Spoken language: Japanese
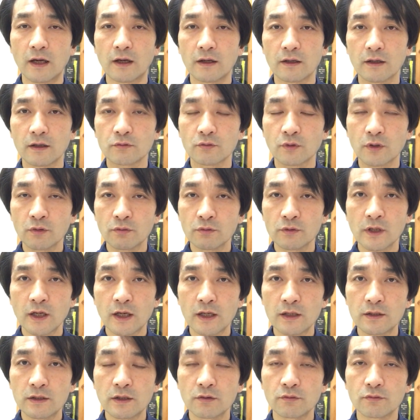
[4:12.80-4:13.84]
どれほど
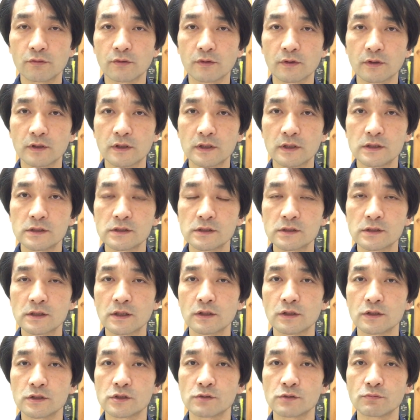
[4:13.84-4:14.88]
相手を傷つ
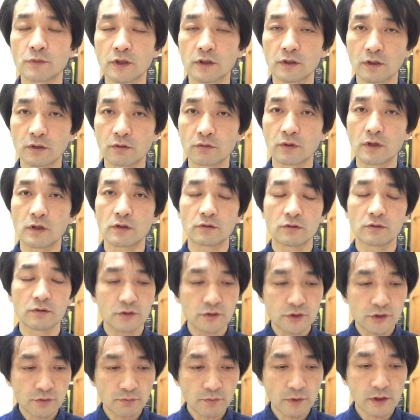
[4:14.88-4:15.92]
けてしまったのか、苦
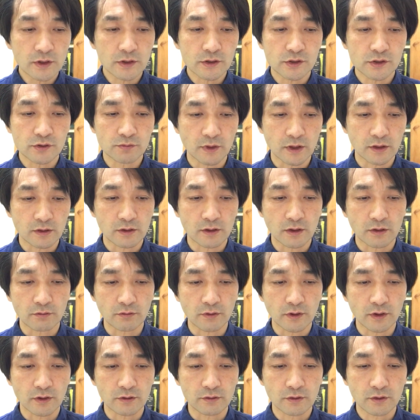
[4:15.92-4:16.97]
しめてしまったの
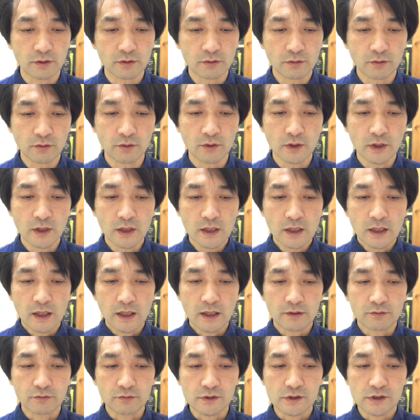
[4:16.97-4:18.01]
かっていうの
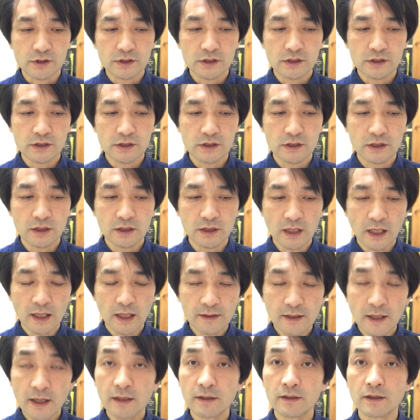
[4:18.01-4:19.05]
を知ら
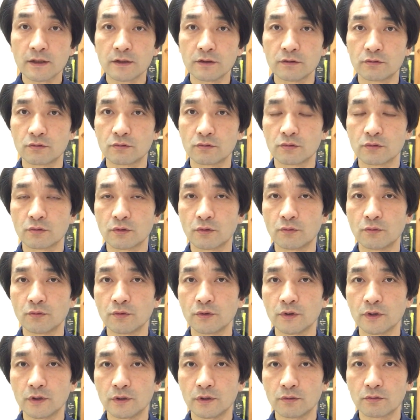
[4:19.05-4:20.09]
ないでいることが
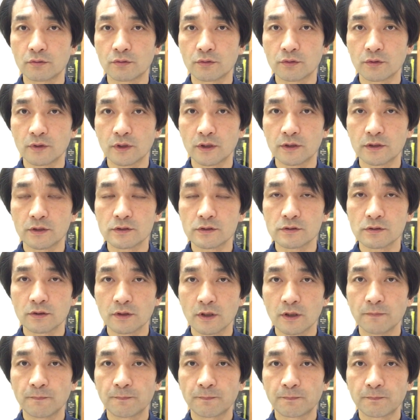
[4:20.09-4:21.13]
多いということなんですよ
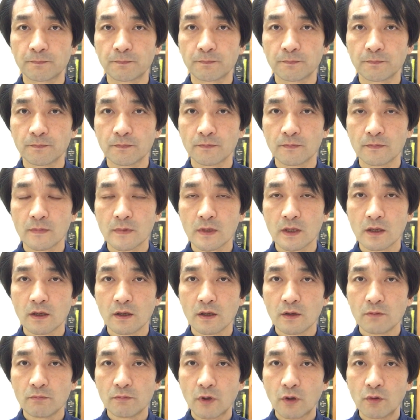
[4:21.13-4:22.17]
ね。
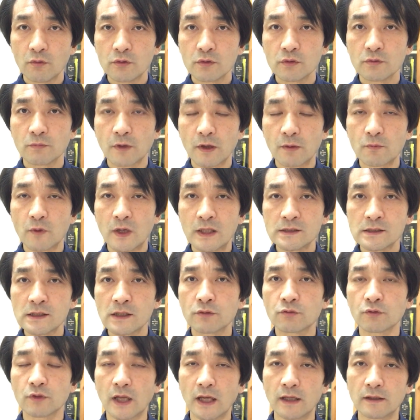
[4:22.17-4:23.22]
多くの場合わざ
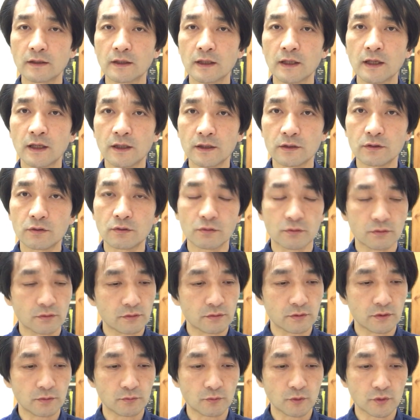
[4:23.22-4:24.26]
とやってないという
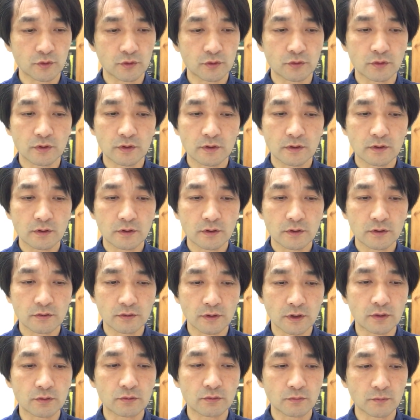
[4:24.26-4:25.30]
ふうにも言え
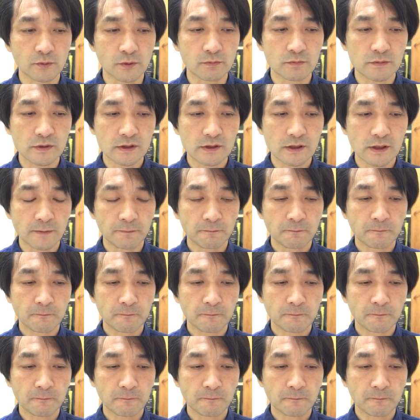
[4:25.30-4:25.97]
ると思いますね。